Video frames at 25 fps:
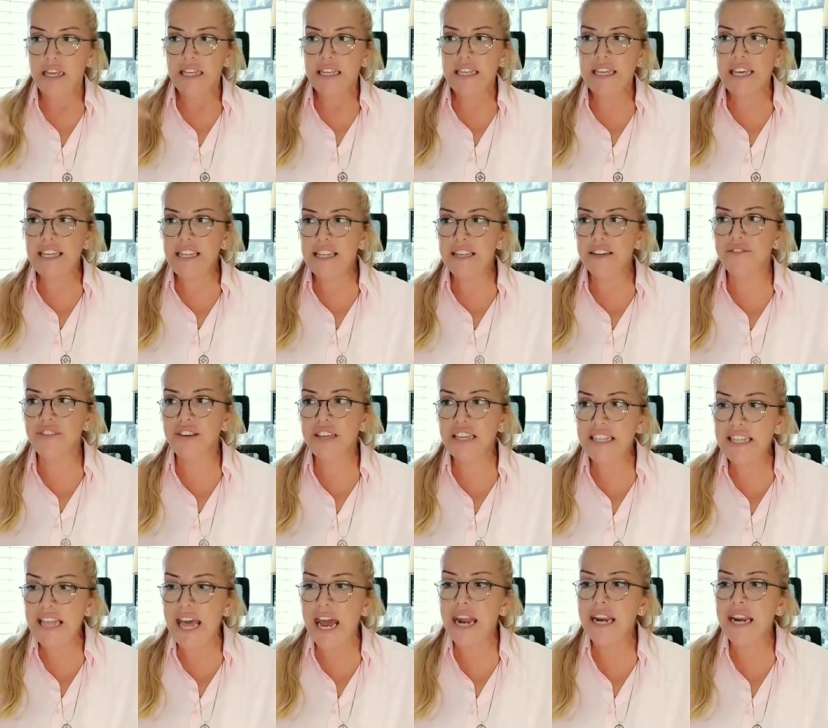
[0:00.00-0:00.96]
gelir ve
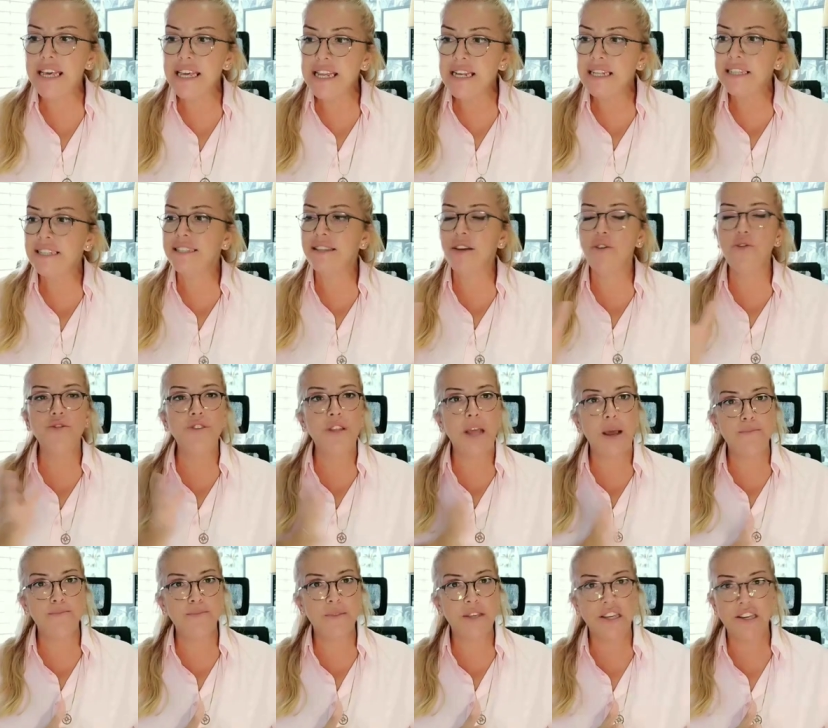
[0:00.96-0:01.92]
giderlerinizde
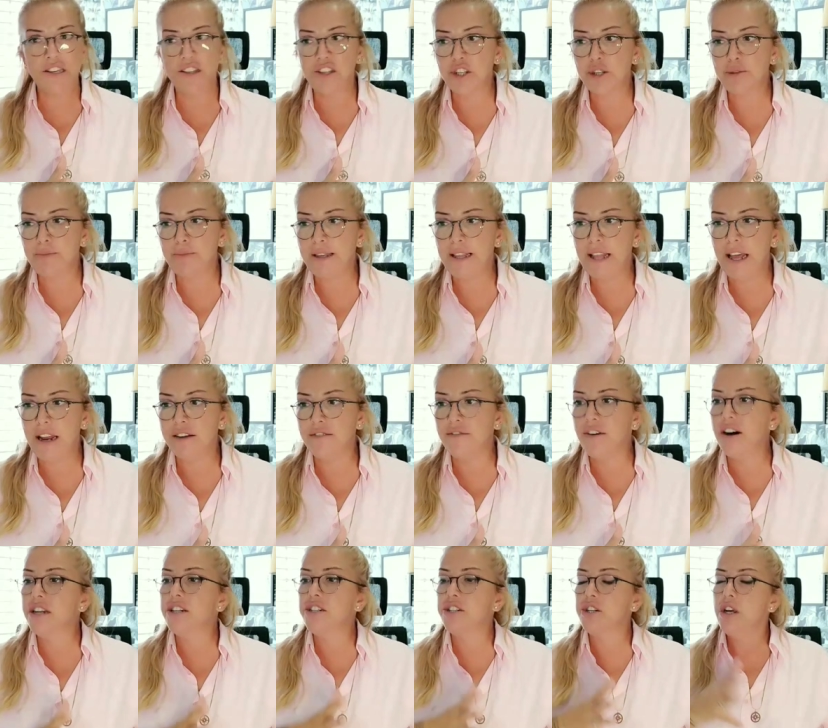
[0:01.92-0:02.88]
önemli gelişmeler
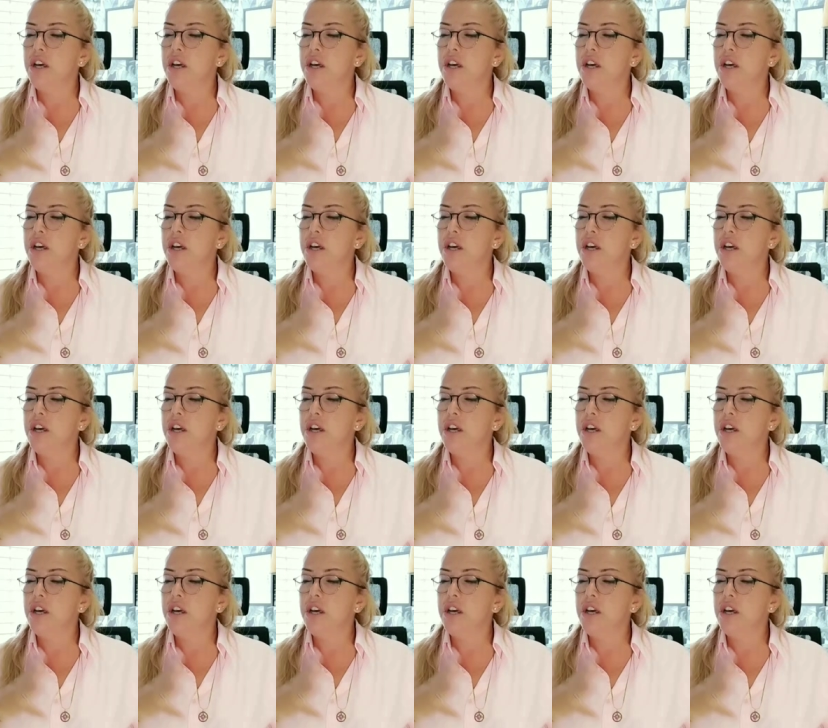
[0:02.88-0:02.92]
var.